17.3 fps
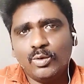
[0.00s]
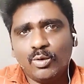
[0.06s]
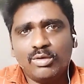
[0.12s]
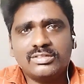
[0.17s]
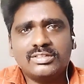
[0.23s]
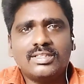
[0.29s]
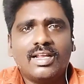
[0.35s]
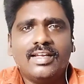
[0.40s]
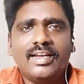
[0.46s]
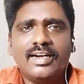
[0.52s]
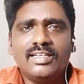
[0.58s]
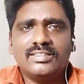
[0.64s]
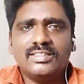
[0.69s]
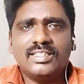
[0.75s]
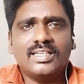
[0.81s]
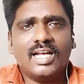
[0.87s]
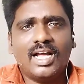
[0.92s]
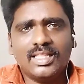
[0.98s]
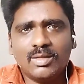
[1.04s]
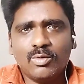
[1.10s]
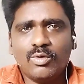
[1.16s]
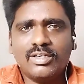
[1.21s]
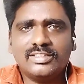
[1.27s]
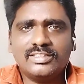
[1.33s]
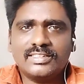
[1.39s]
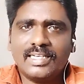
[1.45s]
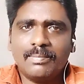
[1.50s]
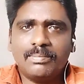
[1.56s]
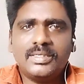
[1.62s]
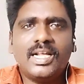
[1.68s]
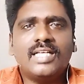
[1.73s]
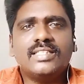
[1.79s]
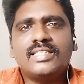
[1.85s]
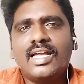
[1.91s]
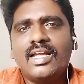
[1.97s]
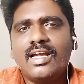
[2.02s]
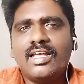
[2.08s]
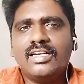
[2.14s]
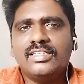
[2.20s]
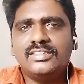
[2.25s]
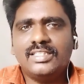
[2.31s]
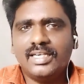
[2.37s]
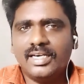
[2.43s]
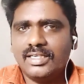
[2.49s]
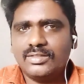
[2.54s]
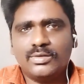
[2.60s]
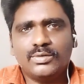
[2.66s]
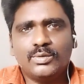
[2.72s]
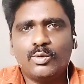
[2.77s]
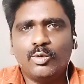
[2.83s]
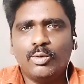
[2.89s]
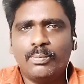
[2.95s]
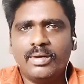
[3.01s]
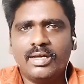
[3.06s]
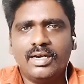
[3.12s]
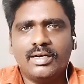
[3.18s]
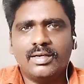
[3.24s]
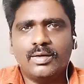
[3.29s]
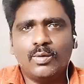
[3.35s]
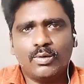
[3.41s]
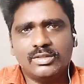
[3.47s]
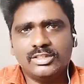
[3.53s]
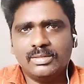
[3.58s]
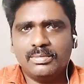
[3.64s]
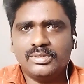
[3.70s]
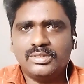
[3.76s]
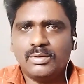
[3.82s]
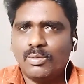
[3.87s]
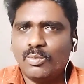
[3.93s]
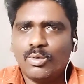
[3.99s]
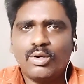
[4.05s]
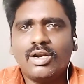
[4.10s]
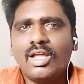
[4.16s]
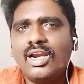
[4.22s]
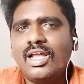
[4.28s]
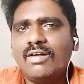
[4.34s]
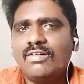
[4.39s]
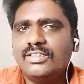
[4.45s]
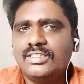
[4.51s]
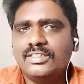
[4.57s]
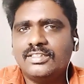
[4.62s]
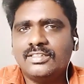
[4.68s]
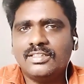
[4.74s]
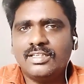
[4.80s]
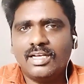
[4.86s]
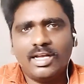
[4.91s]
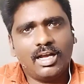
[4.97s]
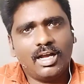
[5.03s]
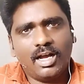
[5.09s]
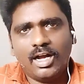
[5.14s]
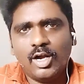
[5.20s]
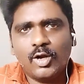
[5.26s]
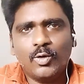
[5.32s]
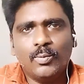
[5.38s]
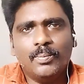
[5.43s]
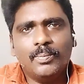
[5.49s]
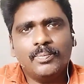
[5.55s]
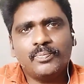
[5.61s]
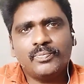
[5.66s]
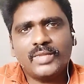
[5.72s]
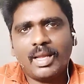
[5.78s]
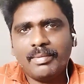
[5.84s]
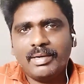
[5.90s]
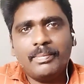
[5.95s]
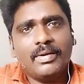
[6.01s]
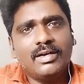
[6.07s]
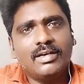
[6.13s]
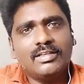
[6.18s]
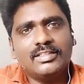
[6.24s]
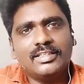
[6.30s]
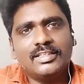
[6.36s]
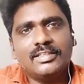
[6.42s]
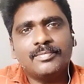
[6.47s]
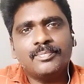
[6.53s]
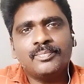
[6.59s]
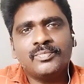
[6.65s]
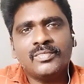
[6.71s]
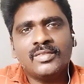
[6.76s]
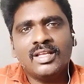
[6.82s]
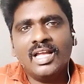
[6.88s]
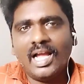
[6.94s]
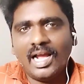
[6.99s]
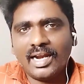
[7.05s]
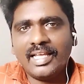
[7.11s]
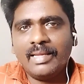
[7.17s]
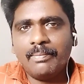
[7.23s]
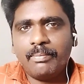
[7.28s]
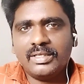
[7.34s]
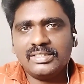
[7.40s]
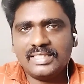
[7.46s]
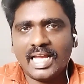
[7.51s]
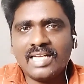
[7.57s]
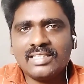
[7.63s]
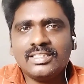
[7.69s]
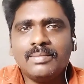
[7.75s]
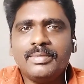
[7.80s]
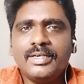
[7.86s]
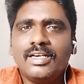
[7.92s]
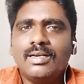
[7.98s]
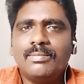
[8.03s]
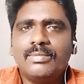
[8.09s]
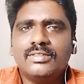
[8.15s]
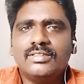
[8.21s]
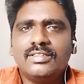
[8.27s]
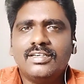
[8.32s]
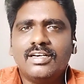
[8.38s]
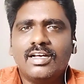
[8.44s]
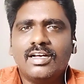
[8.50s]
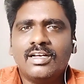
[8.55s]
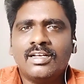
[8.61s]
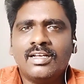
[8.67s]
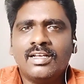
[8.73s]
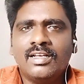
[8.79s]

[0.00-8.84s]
நோட்ஸ்லாம் எடுத்து அதை ஒரு ஸ்கிரிப்டாக தயாரித்து எடுத்துகிட்டு வந்து கொடுப்பாரு குறைஞ்சபட்சம் ஒரு நாளாவது ஆகும் இப்படி பண்ணுறதுக்கு ஆனால் இப்போ சேட் ஜிபிடியில் பார்த்தீங்கன்னா